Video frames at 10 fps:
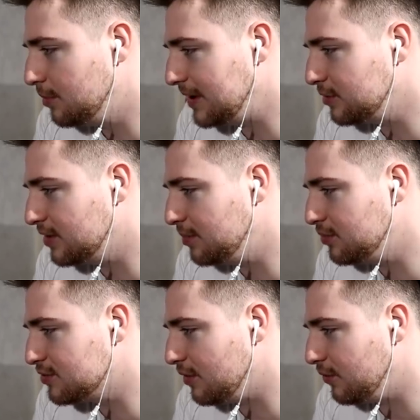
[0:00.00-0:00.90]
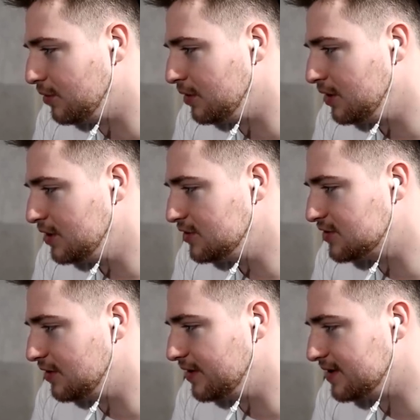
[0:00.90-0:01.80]
Ne pas toquer plusieurs fois,
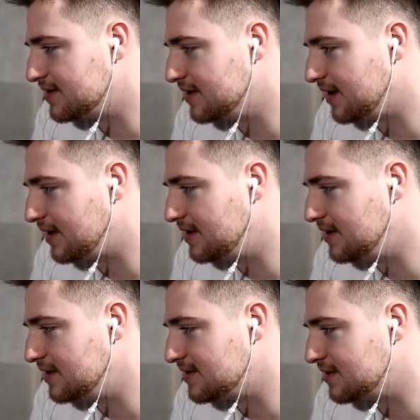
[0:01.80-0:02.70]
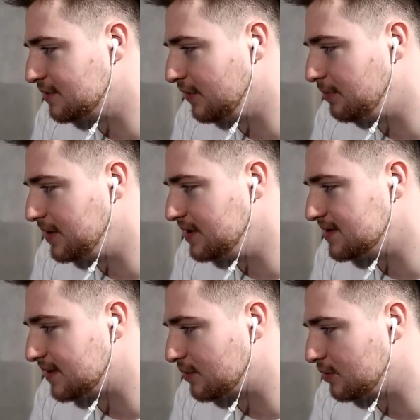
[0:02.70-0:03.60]
seuls Nasser et Inès doivent payer
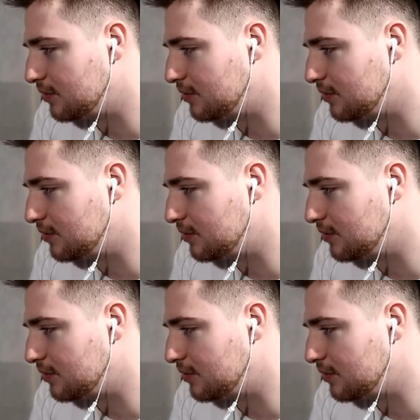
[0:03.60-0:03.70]
5